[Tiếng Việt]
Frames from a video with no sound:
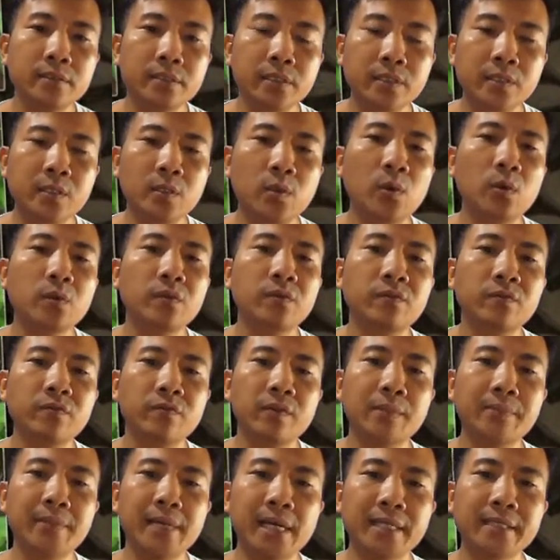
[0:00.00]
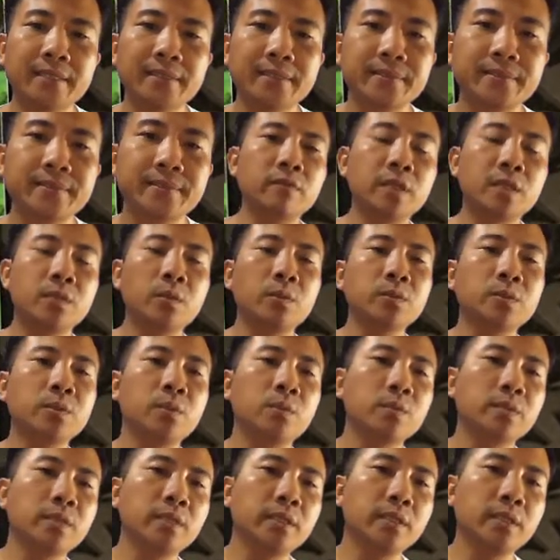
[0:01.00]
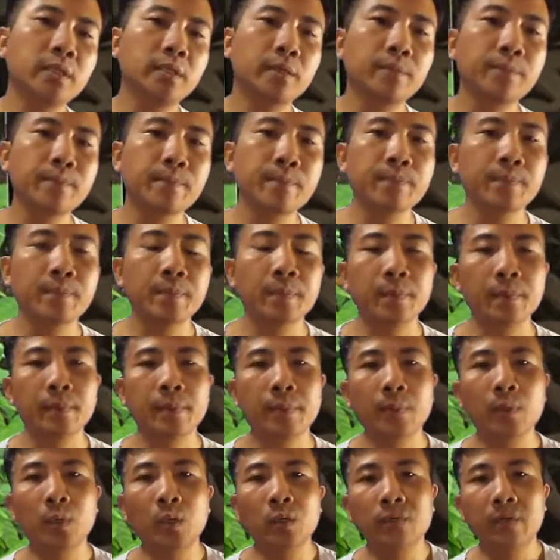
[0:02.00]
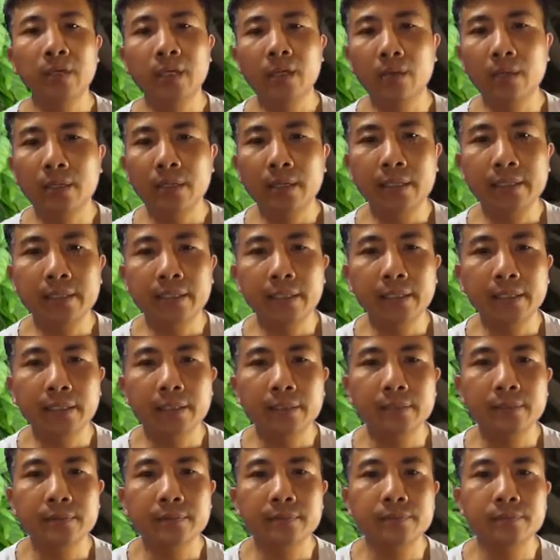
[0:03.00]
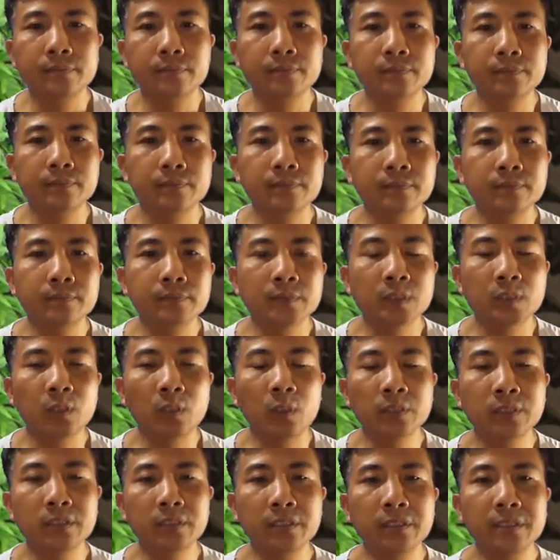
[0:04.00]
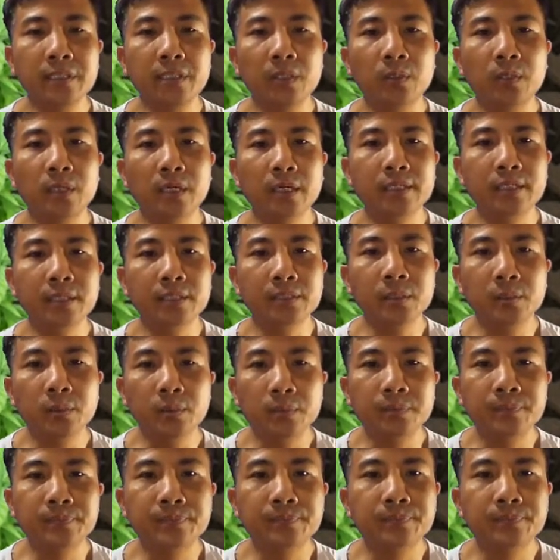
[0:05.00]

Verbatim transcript: rất ngon và mát. Về công dụng thì đối với loại cây này có rất nhiều các cái tác dụng.